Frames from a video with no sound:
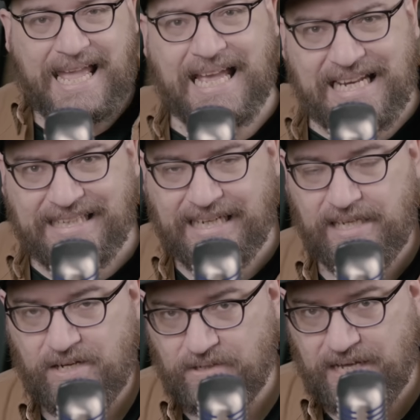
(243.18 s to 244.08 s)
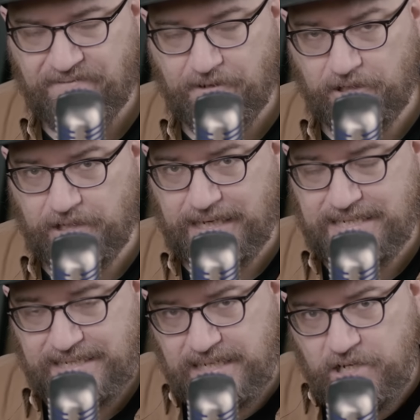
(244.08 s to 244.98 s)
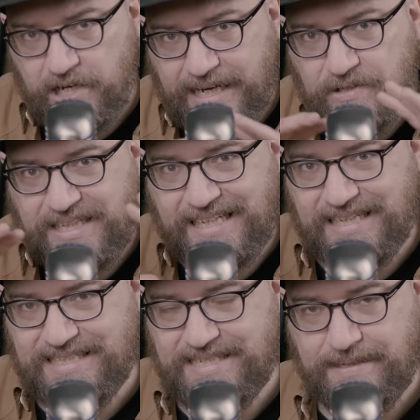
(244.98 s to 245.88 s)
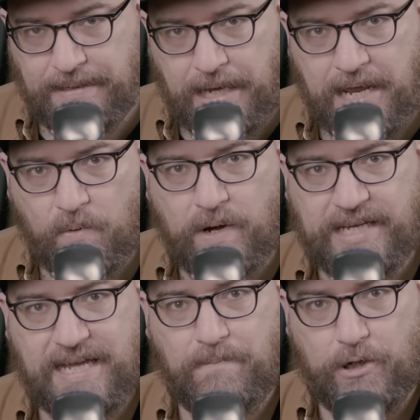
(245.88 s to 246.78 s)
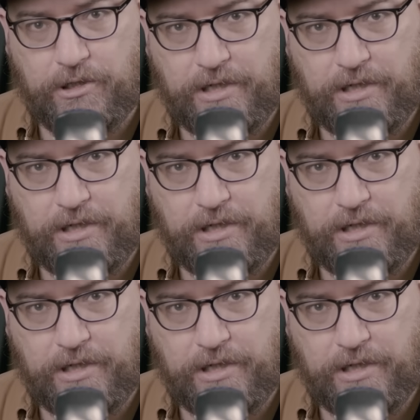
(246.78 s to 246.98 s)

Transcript: À l'intérieur de la forteresse, il y aurait une quantité incroyable